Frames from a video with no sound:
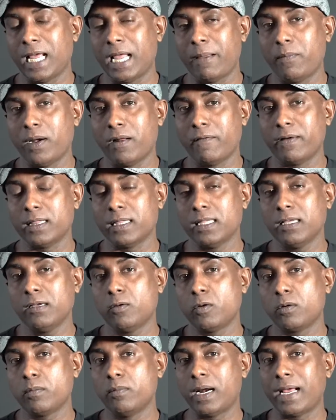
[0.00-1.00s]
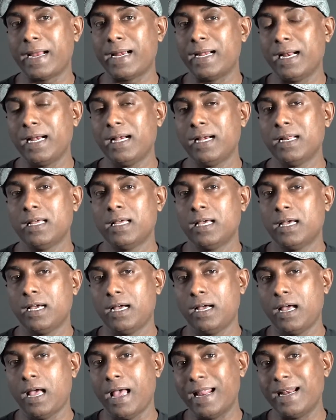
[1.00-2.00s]
டைப்பில் வந்து ஒரு ப்ரைடல்
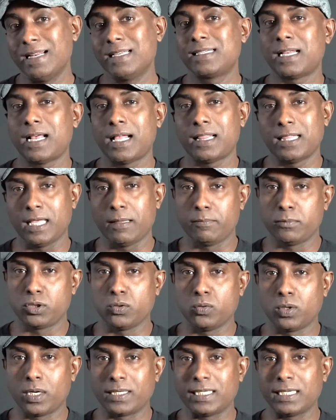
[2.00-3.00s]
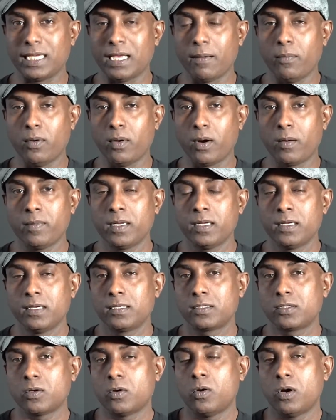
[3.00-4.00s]
எல் சாத்தியன் ஷூட்டை செய்ய போகிறோம்
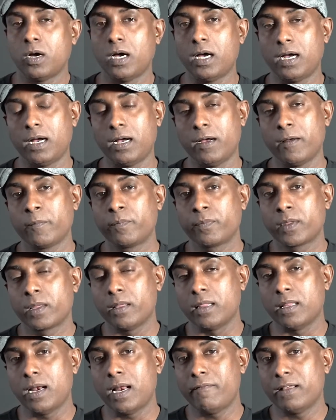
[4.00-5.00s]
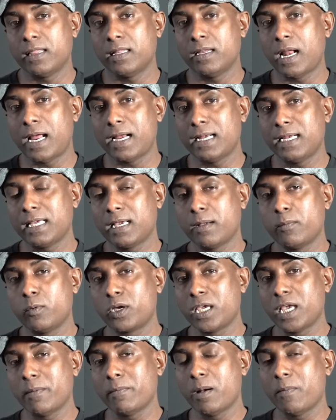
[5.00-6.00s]
ஸோ இதில் வந்து லைட்டிங்கை
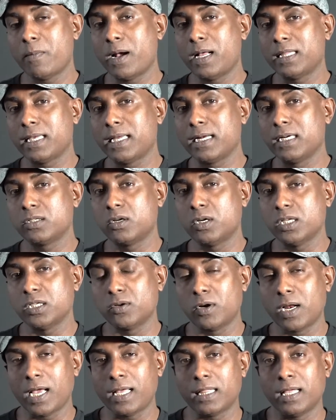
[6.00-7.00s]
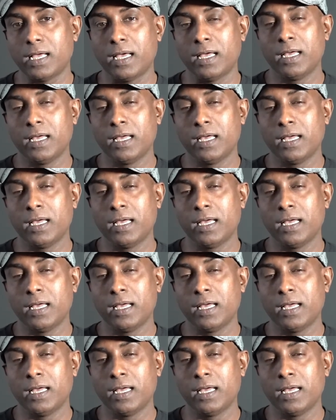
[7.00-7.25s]
முக்கியமாக பார்த்தீங்கன்னு சொல்லி சொன்னால் இந்த